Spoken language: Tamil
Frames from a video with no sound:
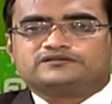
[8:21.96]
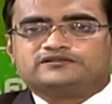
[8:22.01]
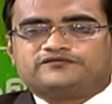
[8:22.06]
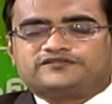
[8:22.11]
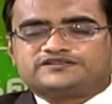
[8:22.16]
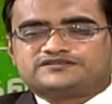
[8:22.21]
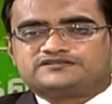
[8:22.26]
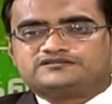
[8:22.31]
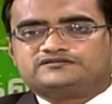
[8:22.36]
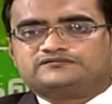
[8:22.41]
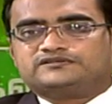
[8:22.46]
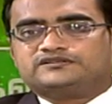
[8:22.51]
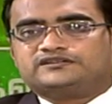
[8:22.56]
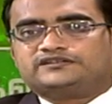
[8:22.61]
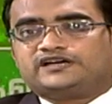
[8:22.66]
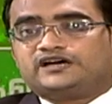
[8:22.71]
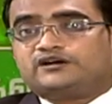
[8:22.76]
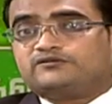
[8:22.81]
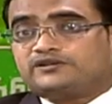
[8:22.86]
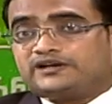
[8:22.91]
வந்து ஃபஸ்ட்டு வந்து
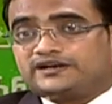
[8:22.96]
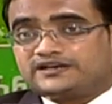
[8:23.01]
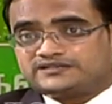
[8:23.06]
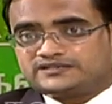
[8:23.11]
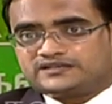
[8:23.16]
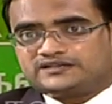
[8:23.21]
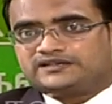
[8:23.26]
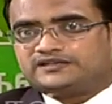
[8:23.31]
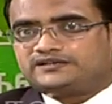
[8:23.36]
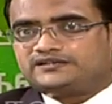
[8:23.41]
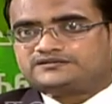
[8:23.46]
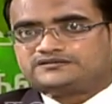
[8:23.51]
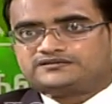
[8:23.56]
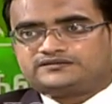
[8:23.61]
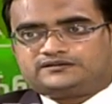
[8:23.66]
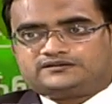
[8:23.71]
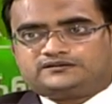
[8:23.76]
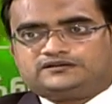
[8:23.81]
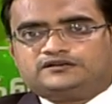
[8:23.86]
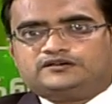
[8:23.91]
தே டு அண்டர்ஸ்டாண்ட் த
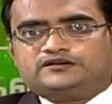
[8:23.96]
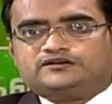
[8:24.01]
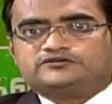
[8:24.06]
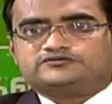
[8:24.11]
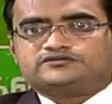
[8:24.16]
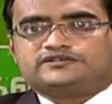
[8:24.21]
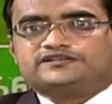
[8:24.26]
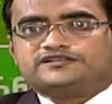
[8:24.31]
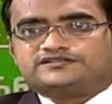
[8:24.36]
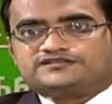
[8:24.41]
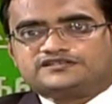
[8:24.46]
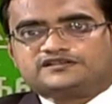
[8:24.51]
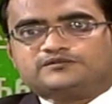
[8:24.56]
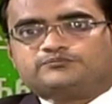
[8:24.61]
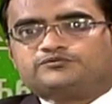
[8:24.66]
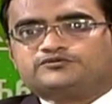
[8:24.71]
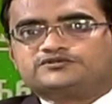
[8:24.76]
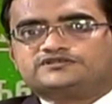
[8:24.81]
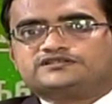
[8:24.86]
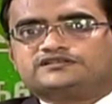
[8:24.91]
இண்டஸ்ட்ரி ஸோ இண்டஸ்ட்ரியை
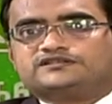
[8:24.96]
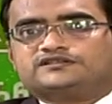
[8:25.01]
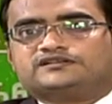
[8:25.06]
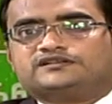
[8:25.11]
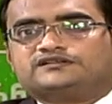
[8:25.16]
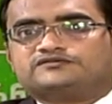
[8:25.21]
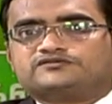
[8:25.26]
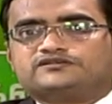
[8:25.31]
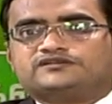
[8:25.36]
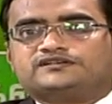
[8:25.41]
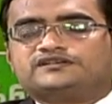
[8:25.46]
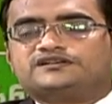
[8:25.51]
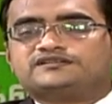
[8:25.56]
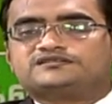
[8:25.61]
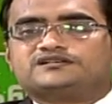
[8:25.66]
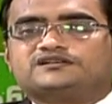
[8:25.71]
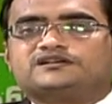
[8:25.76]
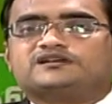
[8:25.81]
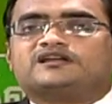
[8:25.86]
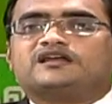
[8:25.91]
புரிஞ்சுக்கிட்டு ஸோ இந்த
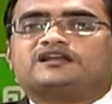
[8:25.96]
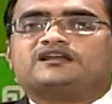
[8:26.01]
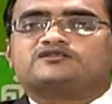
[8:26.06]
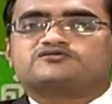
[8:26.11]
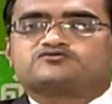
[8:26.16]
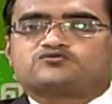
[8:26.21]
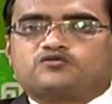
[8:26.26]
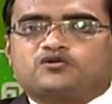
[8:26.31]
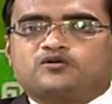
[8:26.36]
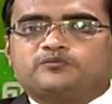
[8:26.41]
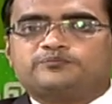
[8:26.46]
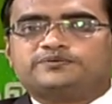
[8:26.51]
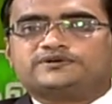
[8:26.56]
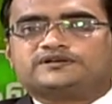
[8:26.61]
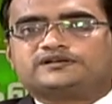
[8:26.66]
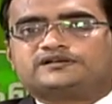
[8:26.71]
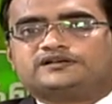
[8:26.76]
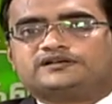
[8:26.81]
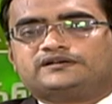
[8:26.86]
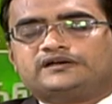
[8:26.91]
இண்டஸ்ட்ரியில் நல்ல ஸ்கோப்
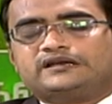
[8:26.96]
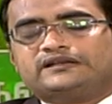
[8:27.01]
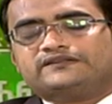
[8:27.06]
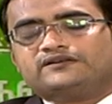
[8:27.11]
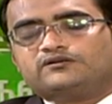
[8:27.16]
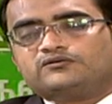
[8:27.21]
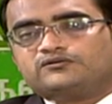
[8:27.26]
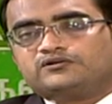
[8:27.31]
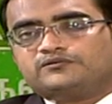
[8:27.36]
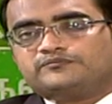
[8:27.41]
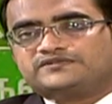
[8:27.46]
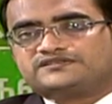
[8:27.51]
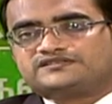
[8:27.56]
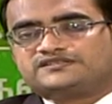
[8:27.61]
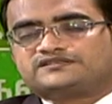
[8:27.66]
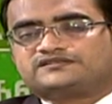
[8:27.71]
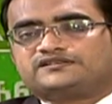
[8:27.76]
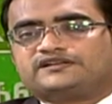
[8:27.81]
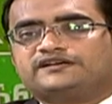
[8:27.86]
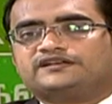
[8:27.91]
இருக்குது எந்த அளவுக்கு
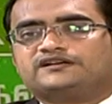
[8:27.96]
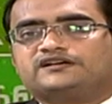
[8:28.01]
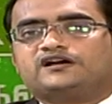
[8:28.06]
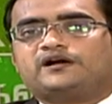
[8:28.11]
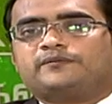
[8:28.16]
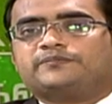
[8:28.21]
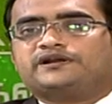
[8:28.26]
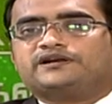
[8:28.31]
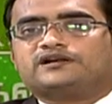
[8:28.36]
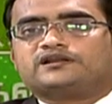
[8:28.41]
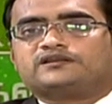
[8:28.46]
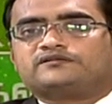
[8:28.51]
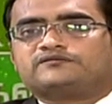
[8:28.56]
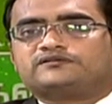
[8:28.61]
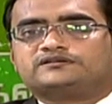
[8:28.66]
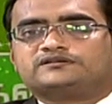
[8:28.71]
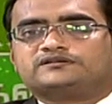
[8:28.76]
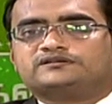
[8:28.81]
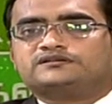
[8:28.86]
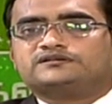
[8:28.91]
பிஸ்னஸில் இருக்குது அப்படின்றத
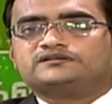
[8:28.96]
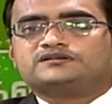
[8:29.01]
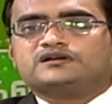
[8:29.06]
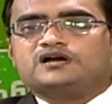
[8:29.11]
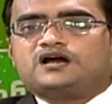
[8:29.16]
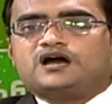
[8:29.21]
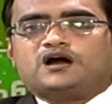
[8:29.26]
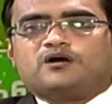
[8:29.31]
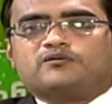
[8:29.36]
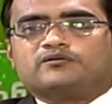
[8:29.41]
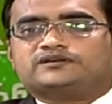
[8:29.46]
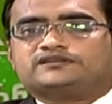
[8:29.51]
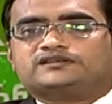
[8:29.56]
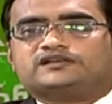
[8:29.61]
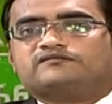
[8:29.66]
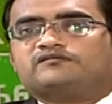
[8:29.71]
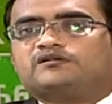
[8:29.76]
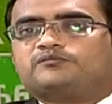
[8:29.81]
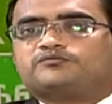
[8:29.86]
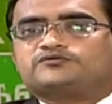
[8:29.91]
வந்து அவங்க
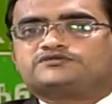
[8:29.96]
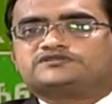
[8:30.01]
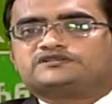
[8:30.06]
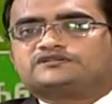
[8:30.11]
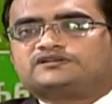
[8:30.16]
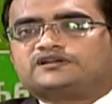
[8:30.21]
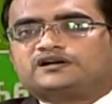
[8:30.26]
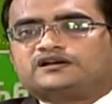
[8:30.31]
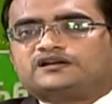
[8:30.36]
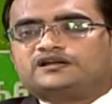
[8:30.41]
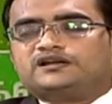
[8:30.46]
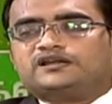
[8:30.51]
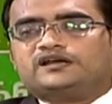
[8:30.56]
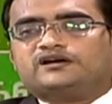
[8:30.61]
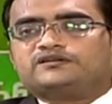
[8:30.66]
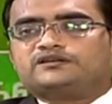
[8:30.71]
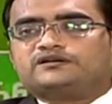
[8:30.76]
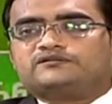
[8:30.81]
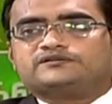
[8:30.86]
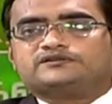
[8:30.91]
தெளிவாக புரிஞ்சுக்கிட்டாங்கனாலே
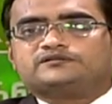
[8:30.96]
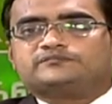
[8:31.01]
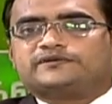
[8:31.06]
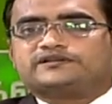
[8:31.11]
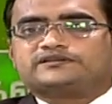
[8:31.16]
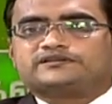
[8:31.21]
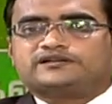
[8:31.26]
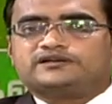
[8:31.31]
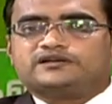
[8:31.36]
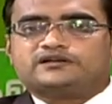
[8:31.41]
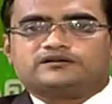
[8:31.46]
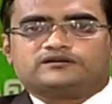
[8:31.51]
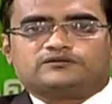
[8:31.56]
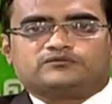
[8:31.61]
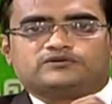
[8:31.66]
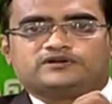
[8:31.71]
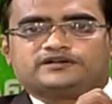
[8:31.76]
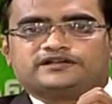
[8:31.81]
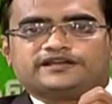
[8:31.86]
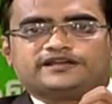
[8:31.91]
அதில் வந்து பார்த்திங்கன்னா
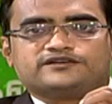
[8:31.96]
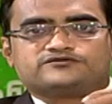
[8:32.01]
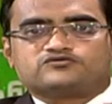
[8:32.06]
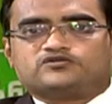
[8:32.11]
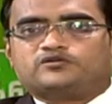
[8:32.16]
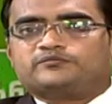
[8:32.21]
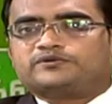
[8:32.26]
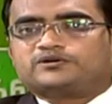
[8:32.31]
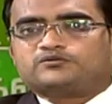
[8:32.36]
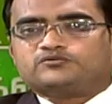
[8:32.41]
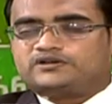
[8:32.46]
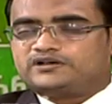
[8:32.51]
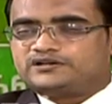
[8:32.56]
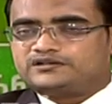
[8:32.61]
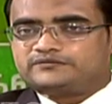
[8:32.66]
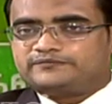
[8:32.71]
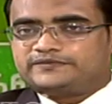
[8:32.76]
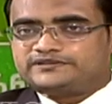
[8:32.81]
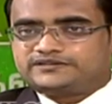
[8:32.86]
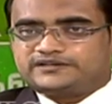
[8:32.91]
அவங்களுக்கு நிறைய ஸ்கோப் இருக்குது
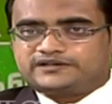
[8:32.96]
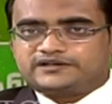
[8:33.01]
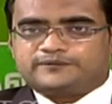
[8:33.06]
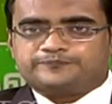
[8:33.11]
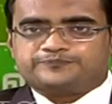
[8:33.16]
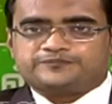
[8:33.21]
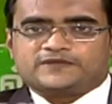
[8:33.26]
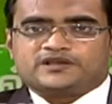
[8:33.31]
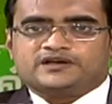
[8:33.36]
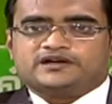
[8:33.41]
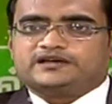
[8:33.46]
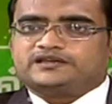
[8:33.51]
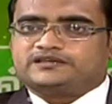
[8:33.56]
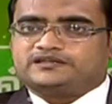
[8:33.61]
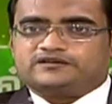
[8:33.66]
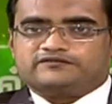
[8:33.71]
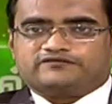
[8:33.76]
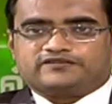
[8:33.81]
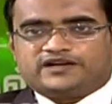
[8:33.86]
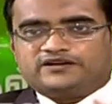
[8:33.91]
உதாரணத்துக்கு பார்த்தீங்கன்னா
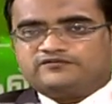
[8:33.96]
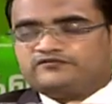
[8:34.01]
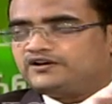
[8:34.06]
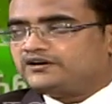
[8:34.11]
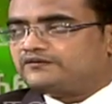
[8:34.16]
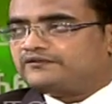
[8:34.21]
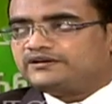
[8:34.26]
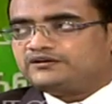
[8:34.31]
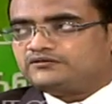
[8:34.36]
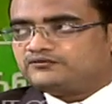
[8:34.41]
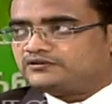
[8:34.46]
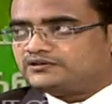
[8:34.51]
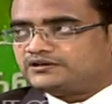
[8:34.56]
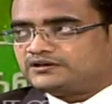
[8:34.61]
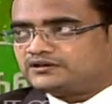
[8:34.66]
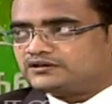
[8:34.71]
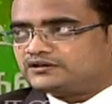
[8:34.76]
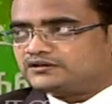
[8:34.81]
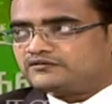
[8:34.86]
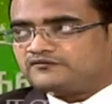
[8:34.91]
இதில் ஃப்ரைட் ஃபார்வர்டிங்னு ஒன்று
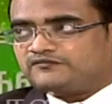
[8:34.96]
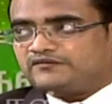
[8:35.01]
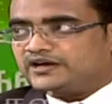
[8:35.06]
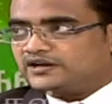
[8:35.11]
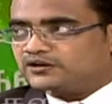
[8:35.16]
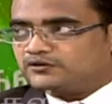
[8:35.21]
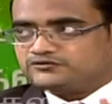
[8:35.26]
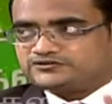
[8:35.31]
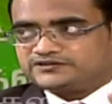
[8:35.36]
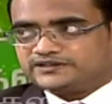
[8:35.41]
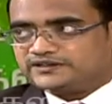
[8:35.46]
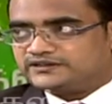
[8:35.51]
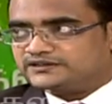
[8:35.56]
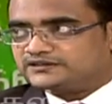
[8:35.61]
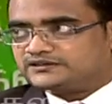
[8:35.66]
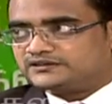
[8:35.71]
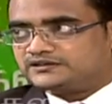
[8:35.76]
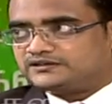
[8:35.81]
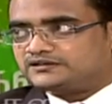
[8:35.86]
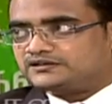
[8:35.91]
இருக்குது வேர் ஹவுசிங்
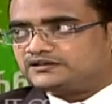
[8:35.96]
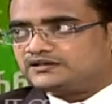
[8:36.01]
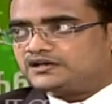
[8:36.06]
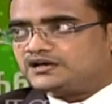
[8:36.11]
இருக்குது